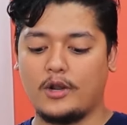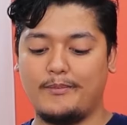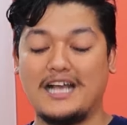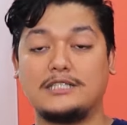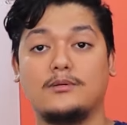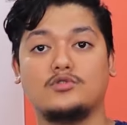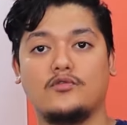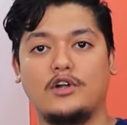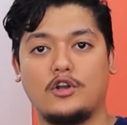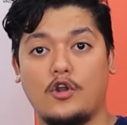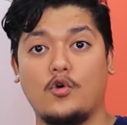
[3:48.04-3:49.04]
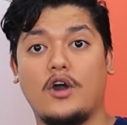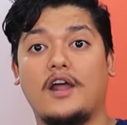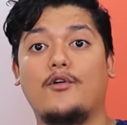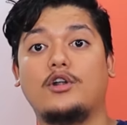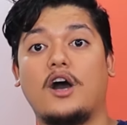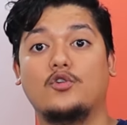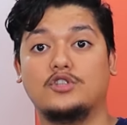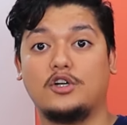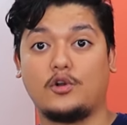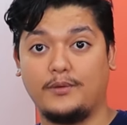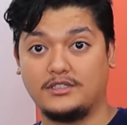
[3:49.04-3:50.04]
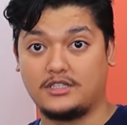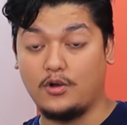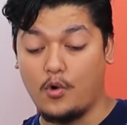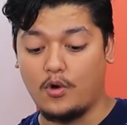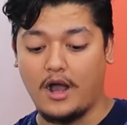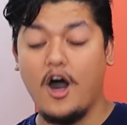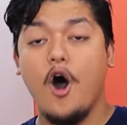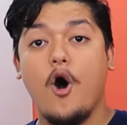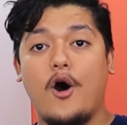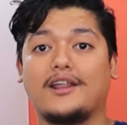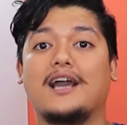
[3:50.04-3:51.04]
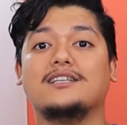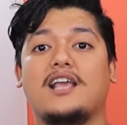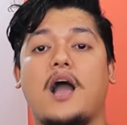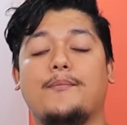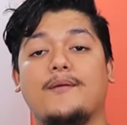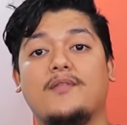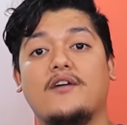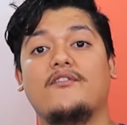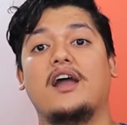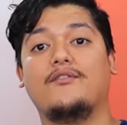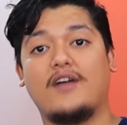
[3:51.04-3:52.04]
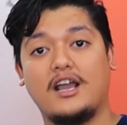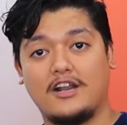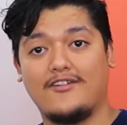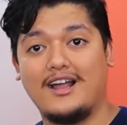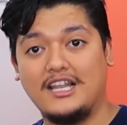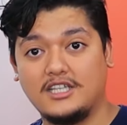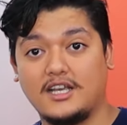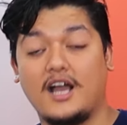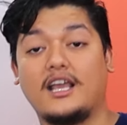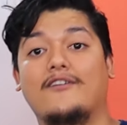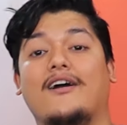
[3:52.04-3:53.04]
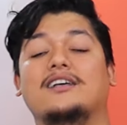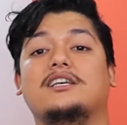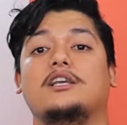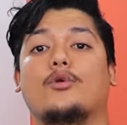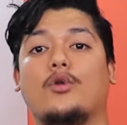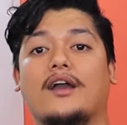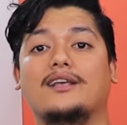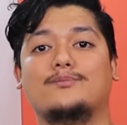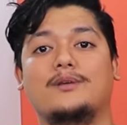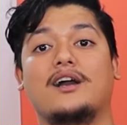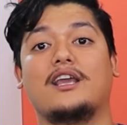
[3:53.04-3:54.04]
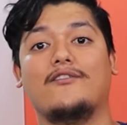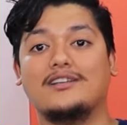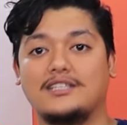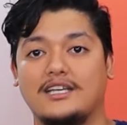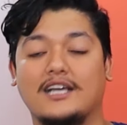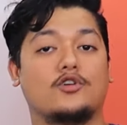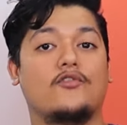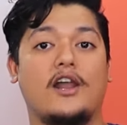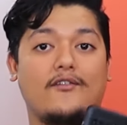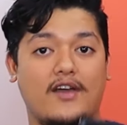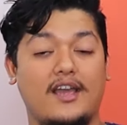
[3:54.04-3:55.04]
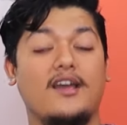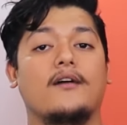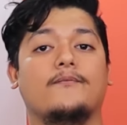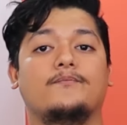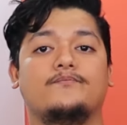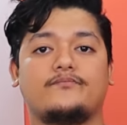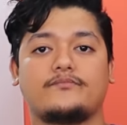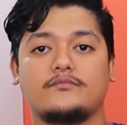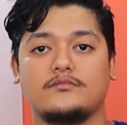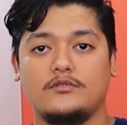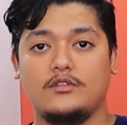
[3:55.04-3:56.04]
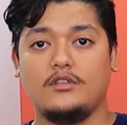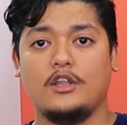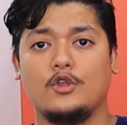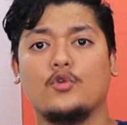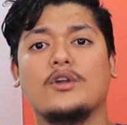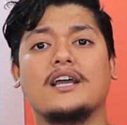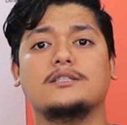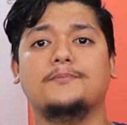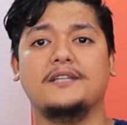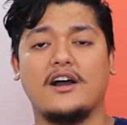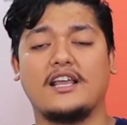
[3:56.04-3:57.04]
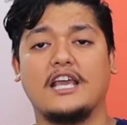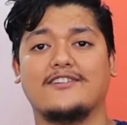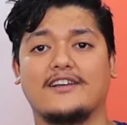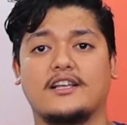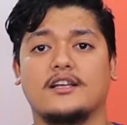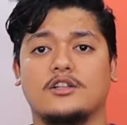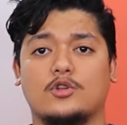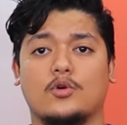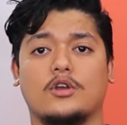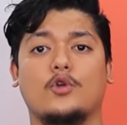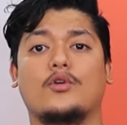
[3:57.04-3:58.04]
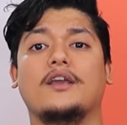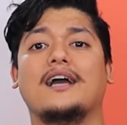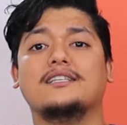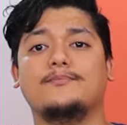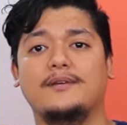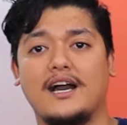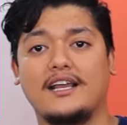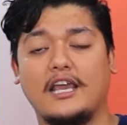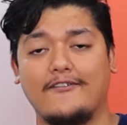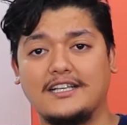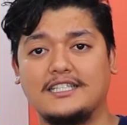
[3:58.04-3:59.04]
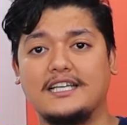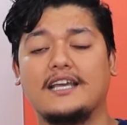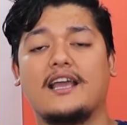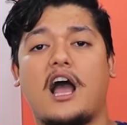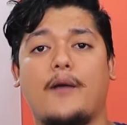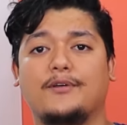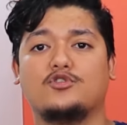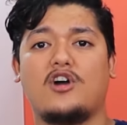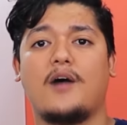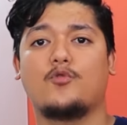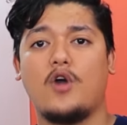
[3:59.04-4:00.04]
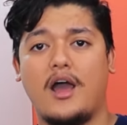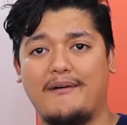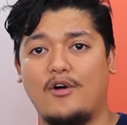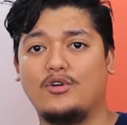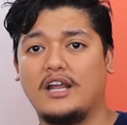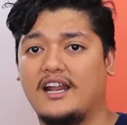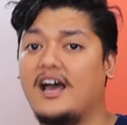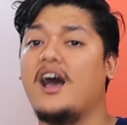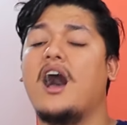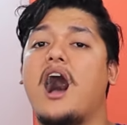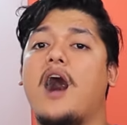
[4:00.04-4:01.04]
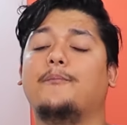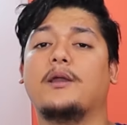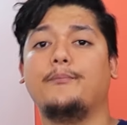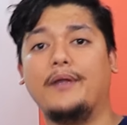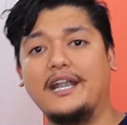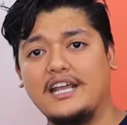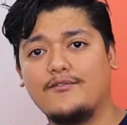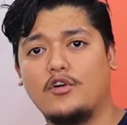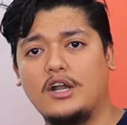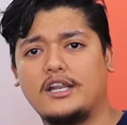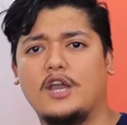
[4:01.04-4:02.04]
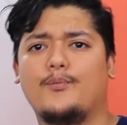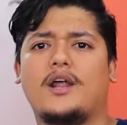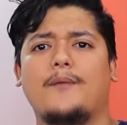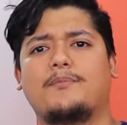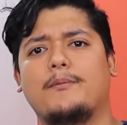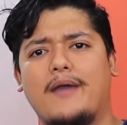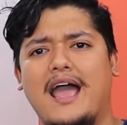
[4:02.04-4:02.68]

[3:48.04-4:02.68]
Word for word: और मैक्सिमम जो विड्रॉल होगा ना वो थाउजेंड रुपीज़ तक होगा और गाइज यहाँ पे अपना वेरीफाई करवा लीजिएगा केवाईसी क्योंकि गाइज बिना केवाईसी के जो वेरीफाई क्योंकि गाइज बिना तो क्योंकि गाइज बिना के के यहाँ पे जो आपको अमाउंट है ना आपके पेटीएम वॉलेट के ऊपर आपके